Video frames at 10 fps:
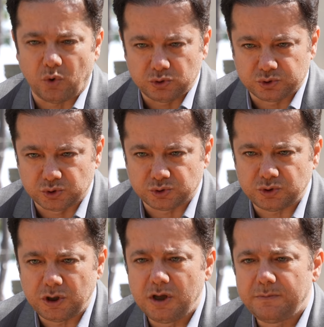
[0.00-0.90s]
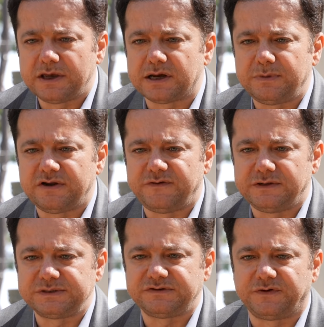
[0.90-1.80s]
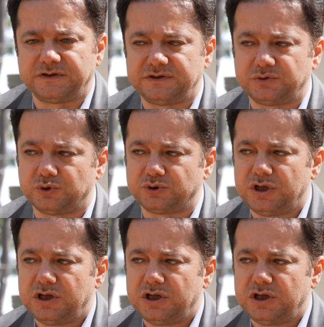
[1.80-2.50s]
olduğunu Peygamber Efendimiz ifade ediyor.